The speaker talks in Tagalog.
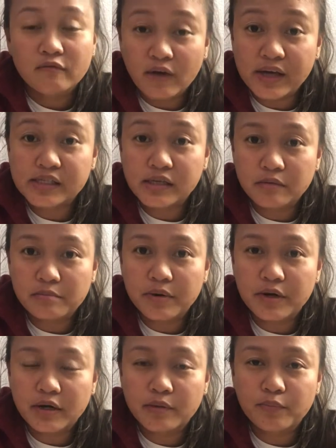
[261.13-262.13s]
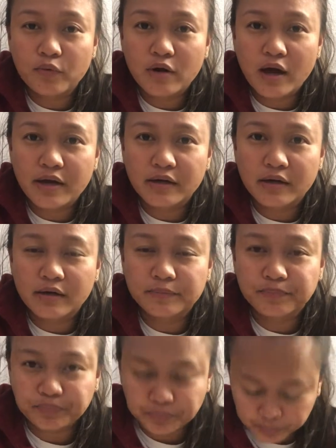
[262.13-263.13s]
beer in Pulana
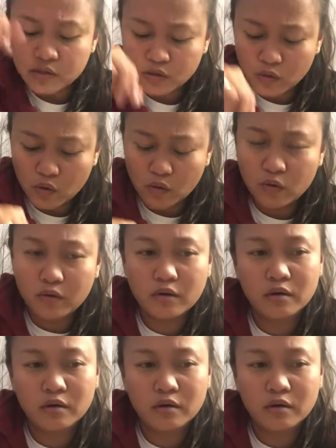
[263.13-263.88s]
so